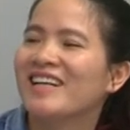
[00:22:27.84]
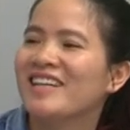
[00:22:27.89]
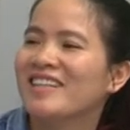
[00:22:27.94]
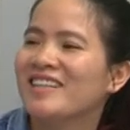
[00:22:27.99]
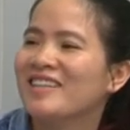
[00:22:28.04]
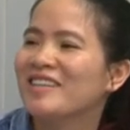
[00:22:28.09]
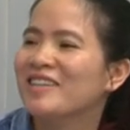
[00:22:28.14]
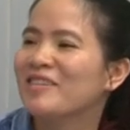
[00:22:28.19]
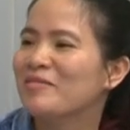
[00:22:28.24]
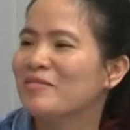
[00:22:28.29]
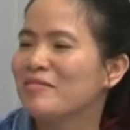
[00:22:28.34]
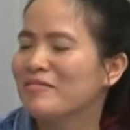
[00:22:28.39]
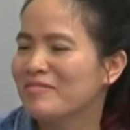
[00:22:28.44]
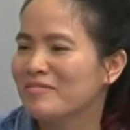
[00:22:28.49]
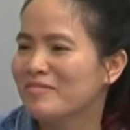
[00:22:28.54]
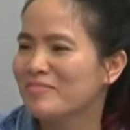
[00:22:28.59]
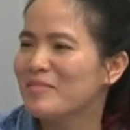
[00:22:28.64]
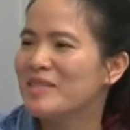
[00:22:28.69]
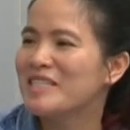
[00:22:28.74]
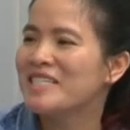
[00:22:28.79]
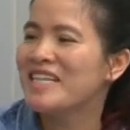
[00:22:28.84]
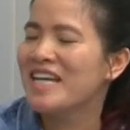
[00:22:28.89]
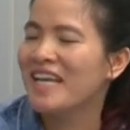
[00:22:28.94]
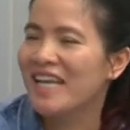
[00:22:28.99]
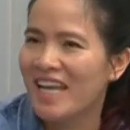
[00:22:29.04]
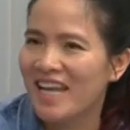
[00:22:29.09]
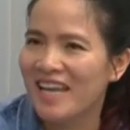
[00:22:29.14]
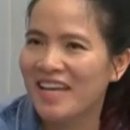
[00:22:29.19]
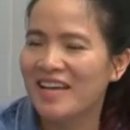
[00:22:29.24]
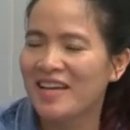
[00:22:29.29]
ờ, bị chết
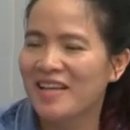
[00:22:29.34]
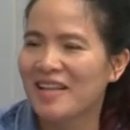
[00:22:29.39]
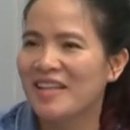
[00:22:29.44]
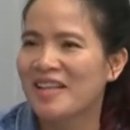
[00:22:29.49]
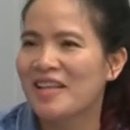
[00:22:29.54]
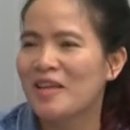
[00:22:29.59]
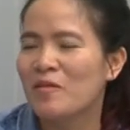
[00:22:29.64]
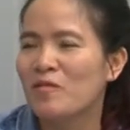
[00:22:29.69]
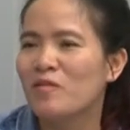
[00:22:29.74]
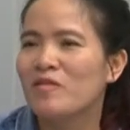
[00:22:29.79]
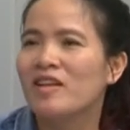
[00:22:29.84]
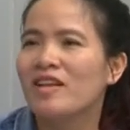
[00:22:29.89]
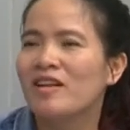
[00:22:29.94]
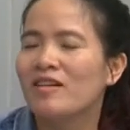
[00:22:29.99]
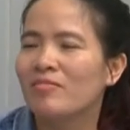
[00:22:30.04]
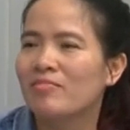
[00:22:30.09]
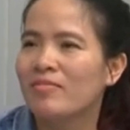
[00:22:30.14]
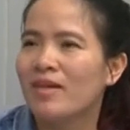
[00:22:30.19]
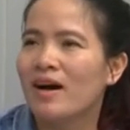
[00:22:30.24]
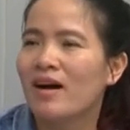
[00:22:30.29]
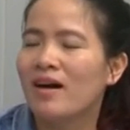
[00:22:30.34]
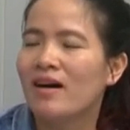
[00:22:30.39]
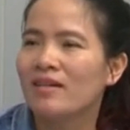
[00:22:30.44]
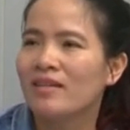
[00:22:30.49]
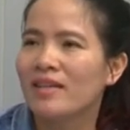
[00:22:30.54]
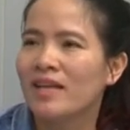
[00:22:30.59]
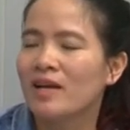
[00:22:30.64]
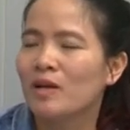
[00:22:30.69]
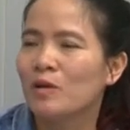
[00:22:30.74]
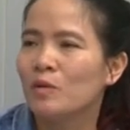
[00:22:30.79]
đi vì lúc đó
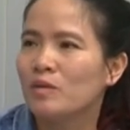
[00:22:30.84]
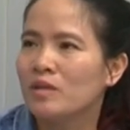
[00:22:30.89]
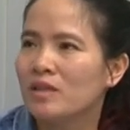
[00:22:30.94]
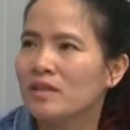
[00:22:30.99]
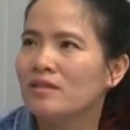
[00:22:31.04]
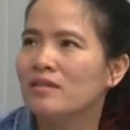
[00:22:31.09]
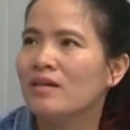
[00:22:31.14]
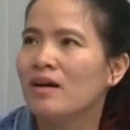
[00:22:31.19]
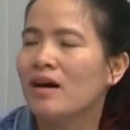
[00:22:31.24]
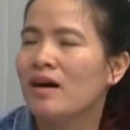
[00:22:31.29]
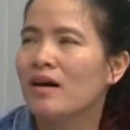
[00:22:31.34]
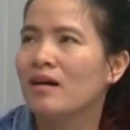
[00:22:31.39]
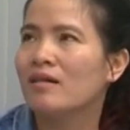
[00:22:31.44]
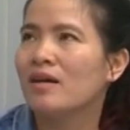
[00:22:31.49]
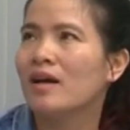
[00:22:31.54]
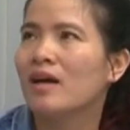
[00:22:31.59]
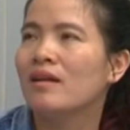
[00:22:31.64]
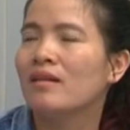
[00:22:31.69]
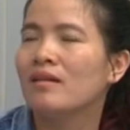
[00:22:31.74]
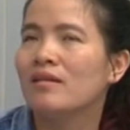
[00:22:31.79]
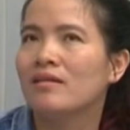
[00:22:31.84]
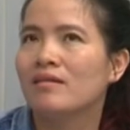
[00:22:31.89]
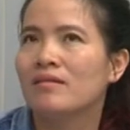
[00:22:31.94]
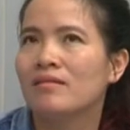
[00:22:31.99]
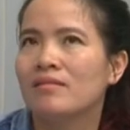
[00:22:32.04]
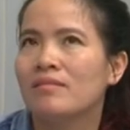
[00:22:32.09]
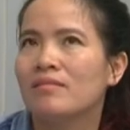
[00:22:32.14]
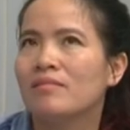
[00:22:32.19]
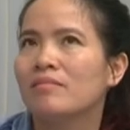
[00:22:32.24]
nhà đầu tư họ cần